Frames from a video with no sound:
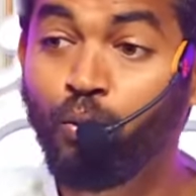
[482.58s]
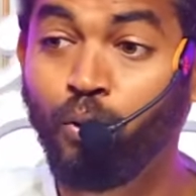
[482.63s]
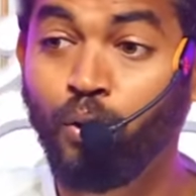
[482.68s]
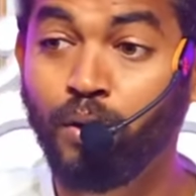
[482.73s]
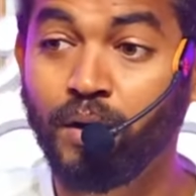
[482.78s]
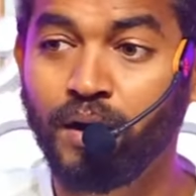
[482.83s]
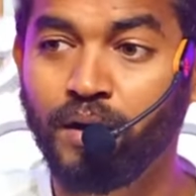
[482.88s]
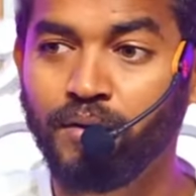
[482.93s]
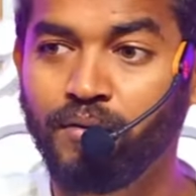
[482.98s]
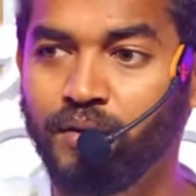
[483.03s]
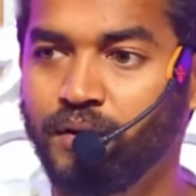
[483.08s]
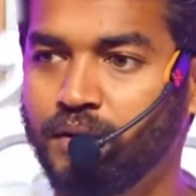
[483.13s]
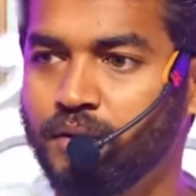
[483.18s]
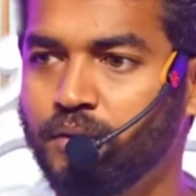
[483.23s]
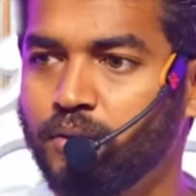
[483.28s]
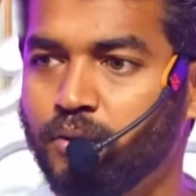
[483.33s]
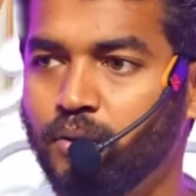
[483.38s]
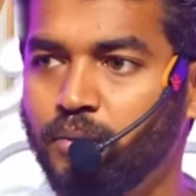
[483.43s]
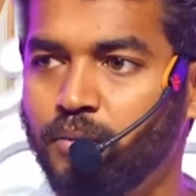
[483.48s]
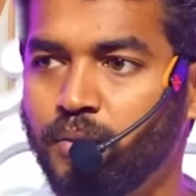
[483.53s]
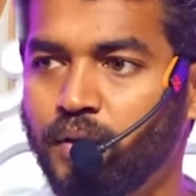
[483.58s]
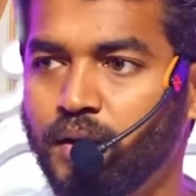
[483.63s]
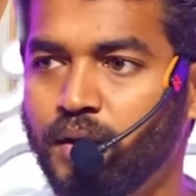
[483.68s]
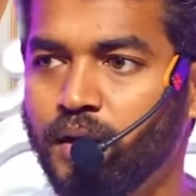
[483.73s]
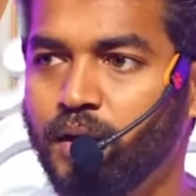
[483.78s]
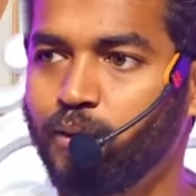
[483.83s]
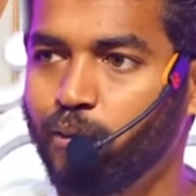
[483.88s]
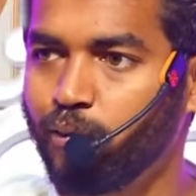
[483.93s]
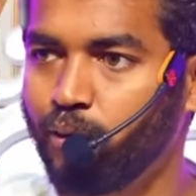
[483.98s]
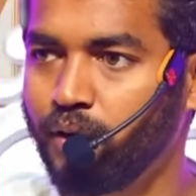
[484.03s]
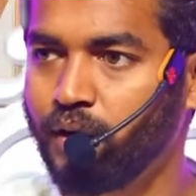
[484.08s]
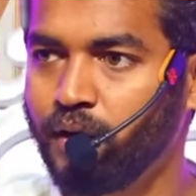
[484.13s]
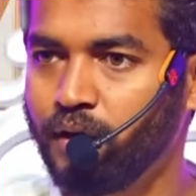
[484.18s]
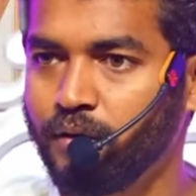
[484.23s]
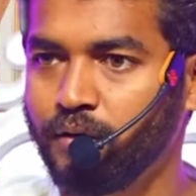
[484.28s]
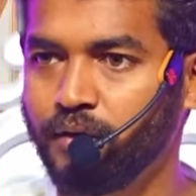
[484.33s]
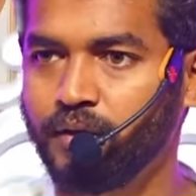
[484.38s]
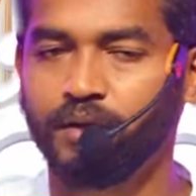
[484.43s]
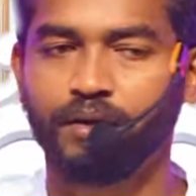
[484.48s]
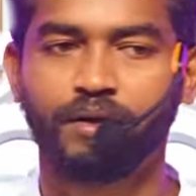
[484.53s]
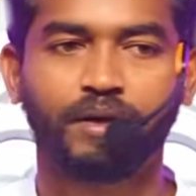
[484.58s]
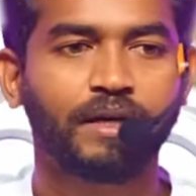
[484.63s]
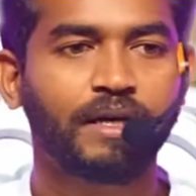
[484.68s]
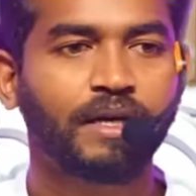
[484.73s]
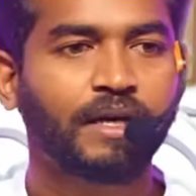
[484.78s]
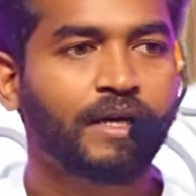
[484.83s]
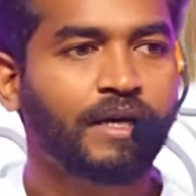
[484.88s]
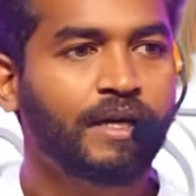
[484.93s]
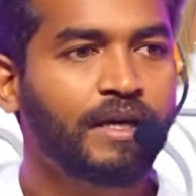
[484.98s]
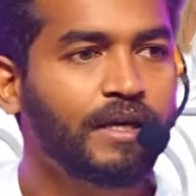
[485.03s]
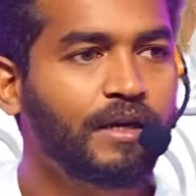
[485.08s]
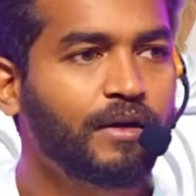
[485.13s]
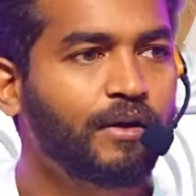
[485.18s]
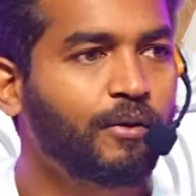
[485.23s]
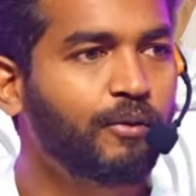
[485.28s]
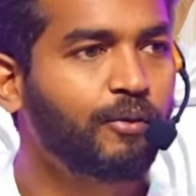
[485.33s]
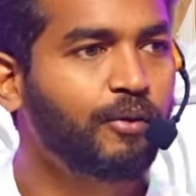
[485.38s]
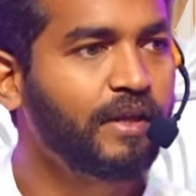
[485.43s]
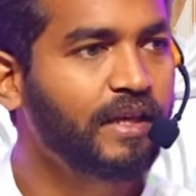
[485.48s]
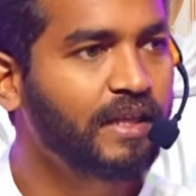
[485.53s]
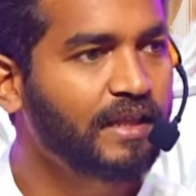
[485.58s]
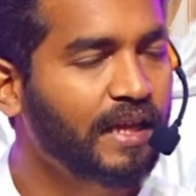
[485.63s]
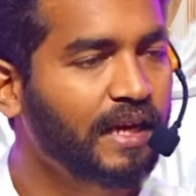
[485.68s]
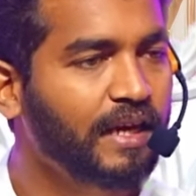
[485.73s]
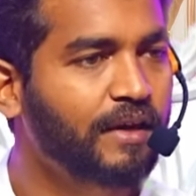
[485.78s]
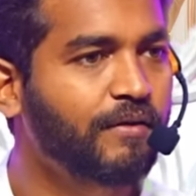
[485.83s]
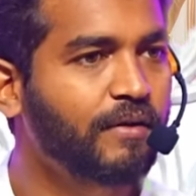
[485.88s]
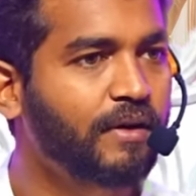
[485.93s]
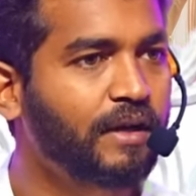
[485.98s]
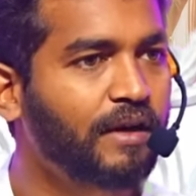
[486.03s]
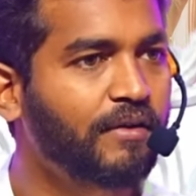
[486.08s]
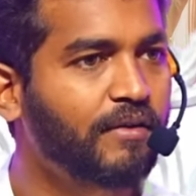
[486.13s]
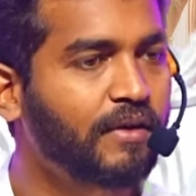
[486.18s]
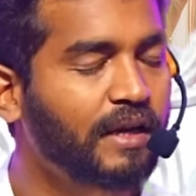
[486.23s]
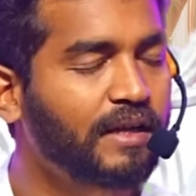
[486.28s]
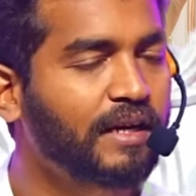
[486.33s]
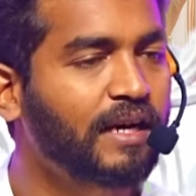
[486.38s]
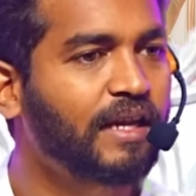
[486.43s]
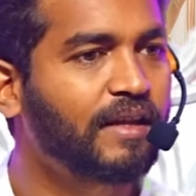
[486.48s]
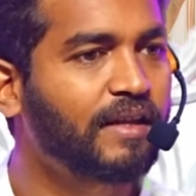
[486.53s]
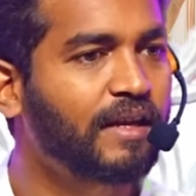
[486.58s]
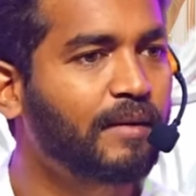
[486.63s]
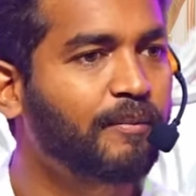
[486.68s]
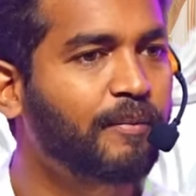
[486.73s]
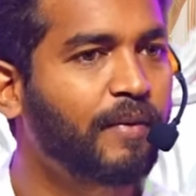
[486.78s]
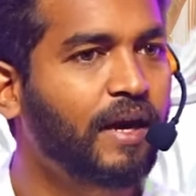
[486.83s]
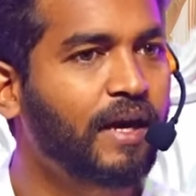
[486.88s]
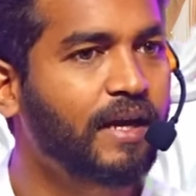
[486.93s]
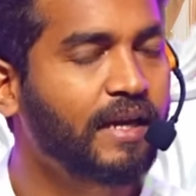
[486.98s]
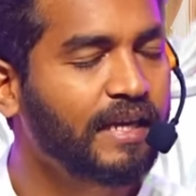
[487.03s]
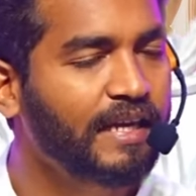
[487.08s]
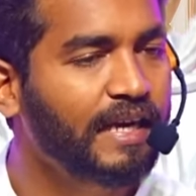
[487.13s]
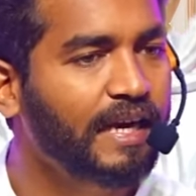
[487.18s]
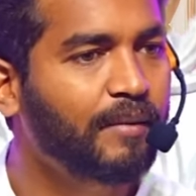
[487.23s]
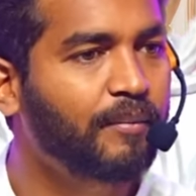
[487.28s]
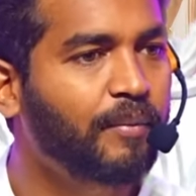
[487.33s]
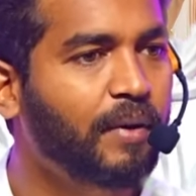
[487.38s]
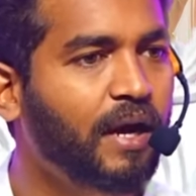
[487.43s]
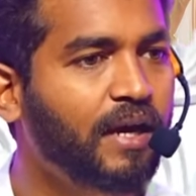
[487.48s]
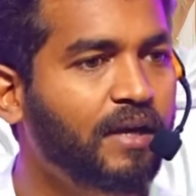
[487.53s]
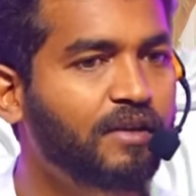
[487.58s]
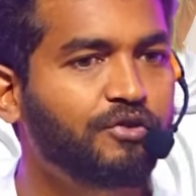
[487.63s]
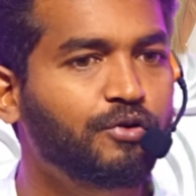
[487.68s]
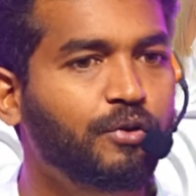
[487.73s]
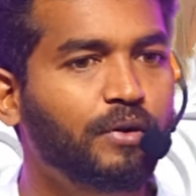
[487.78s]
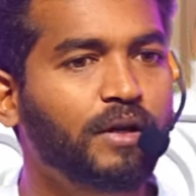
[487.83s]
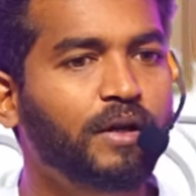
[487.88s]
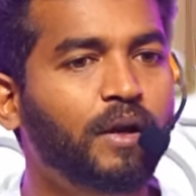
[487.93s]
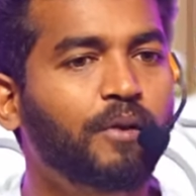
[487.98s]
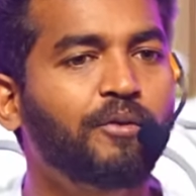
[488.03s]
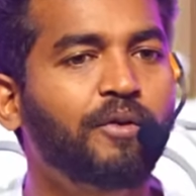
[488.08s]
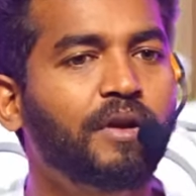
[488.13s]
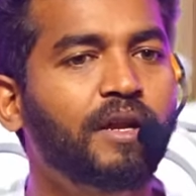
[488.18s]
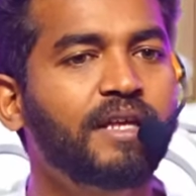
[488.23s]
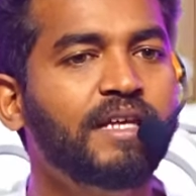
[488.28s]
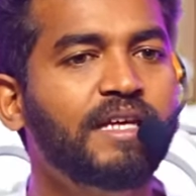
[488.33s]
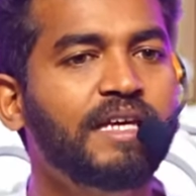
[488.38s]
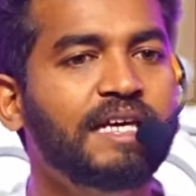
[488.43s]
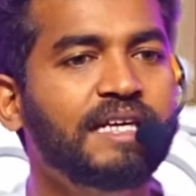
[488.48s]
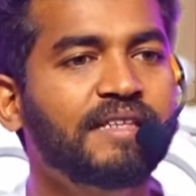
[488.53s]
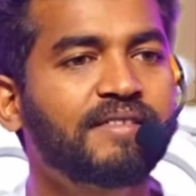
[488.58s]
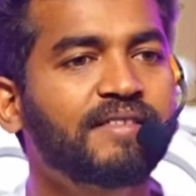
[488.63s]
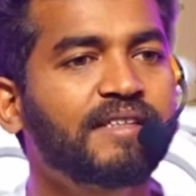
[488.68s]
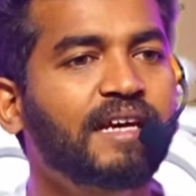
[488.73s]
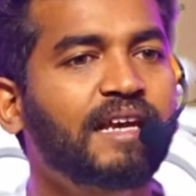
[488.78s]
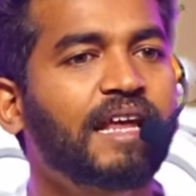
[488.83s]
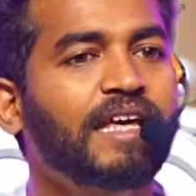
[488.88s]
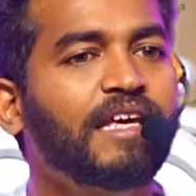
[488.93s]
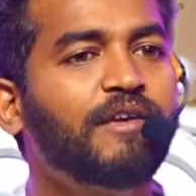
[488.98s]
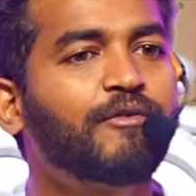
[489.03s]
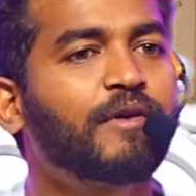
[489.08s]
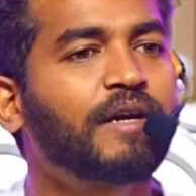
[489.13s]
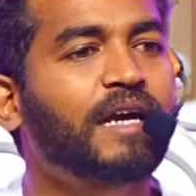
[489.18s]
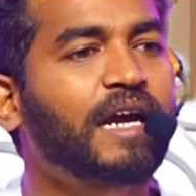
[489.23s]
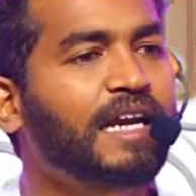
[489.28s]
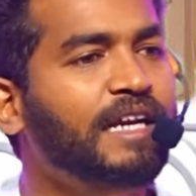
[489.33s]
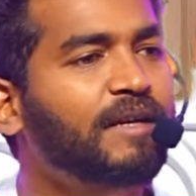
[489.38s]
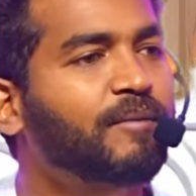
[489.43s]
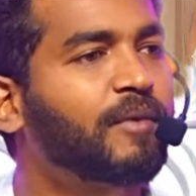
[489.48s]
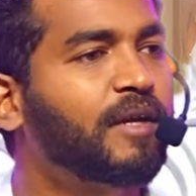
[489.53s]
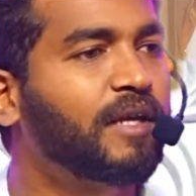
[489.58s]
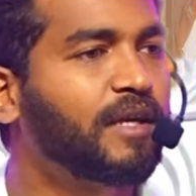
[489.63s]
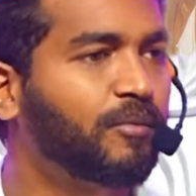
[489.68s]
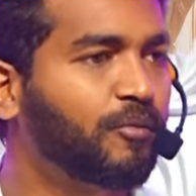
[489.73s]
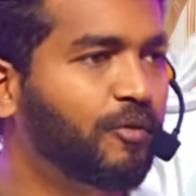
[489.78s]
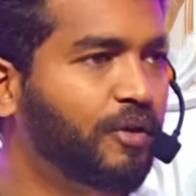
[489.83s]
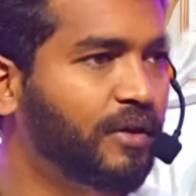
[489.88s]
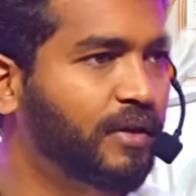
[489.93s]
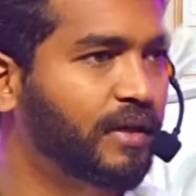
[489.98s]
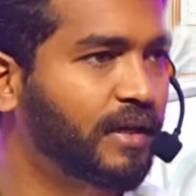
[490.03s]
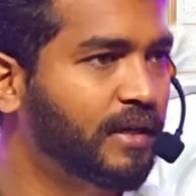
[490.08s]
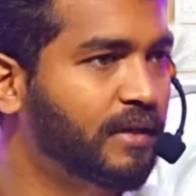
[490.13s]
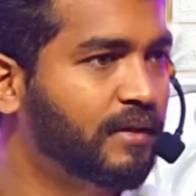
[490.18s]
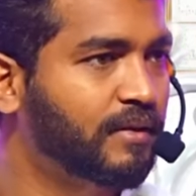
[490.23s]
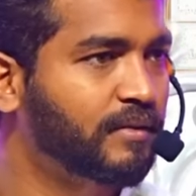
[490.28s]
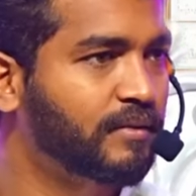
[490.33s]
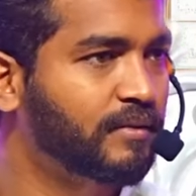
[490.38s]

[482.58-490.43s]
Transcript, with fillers: ஓரளவுக்கு ரொம்ப இல்லை ஓரளவுக்கு இருக்கக்கூடிய தகவல்கள் வரும் அதனால அதெல்லாம் பாருங்க ஏன் பார்க்க சொல்றோம்னா உங்களால் ஈஸியா லைஃபை கனெக்ட் பண்ணிக்க முடியுங்க